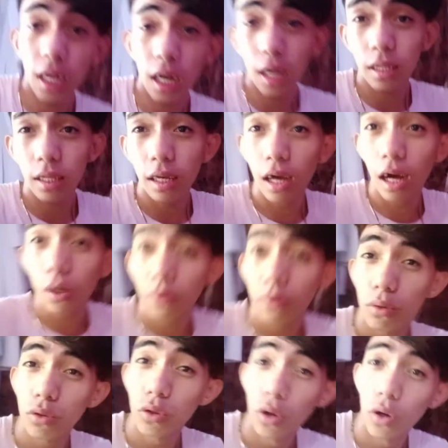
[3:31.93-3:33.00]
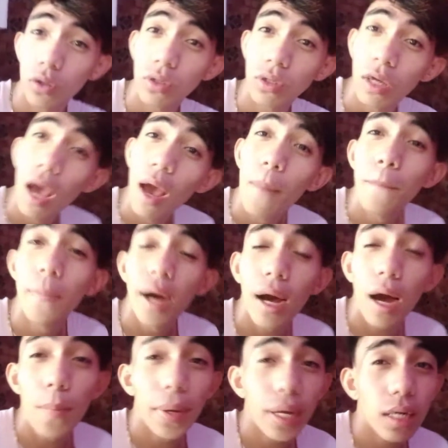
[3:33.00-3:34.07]
at sa lahat ng gagawin ko doon.
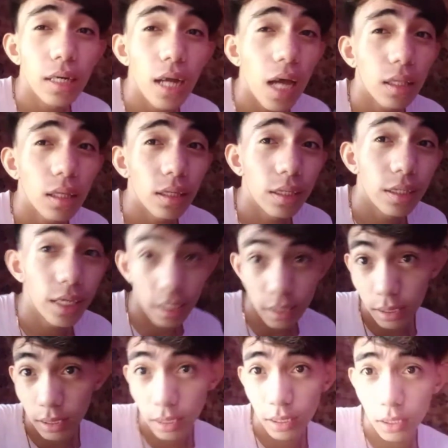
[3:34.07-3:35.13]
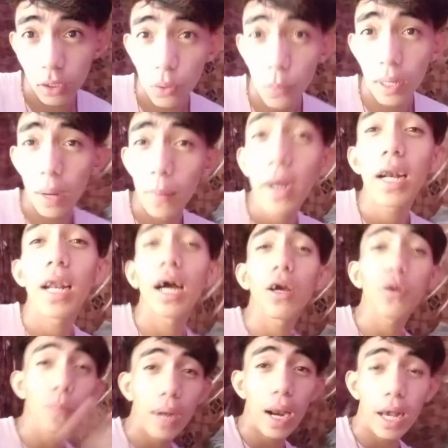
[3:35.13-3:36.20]
Mga natin dyan. So, magabang
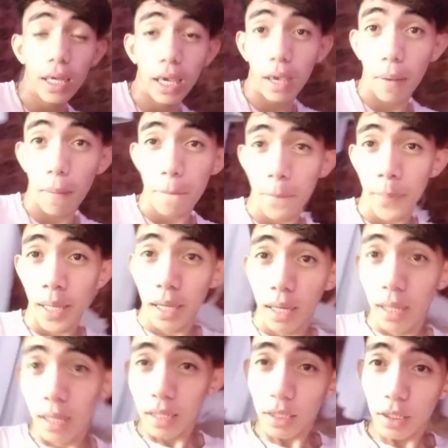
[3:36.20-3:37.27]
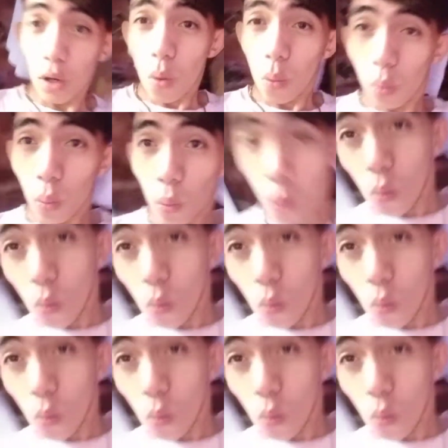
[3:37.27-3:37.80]
lang kayo palagi. Let's go!